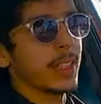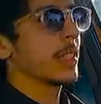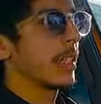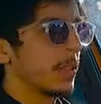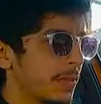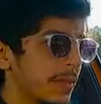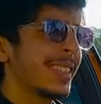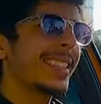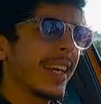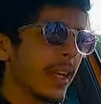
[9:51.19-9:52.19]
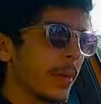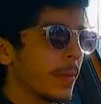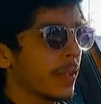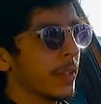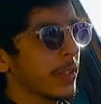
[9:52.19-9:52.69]
تتختلف
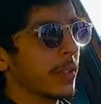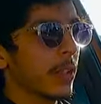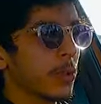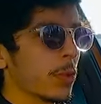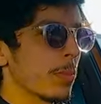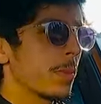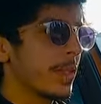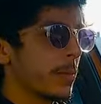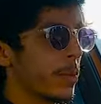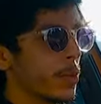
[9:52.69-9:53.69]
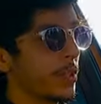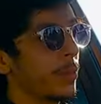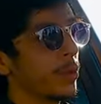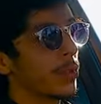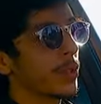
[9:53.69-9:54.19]
تقريبا كدور ما بين
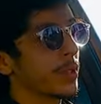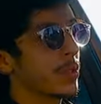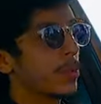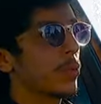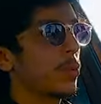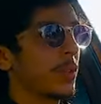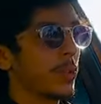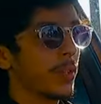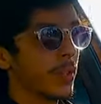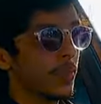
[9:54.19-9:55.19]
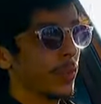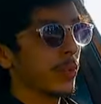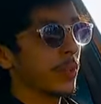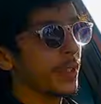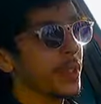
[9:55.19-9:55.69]
27 مليون ونص و 32
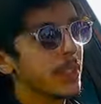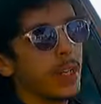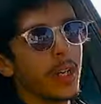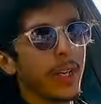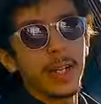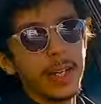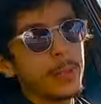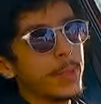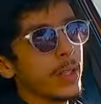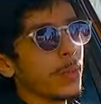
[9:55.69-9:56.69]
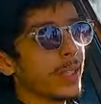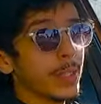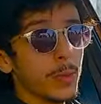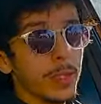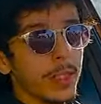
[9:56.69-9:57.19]
مليون ونص الاثمنه وقت
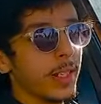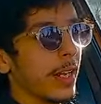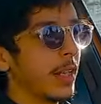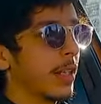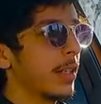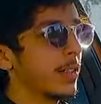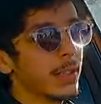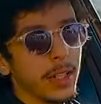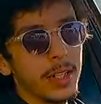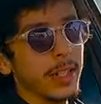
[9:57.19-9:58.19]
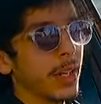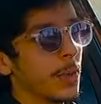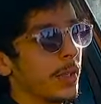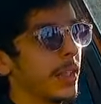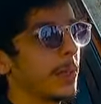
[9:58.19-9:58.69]
التصوير ديال الحلقه غادي
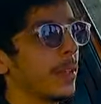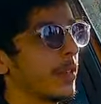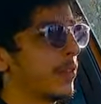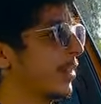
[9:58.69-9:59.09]
تلقاوها دابا في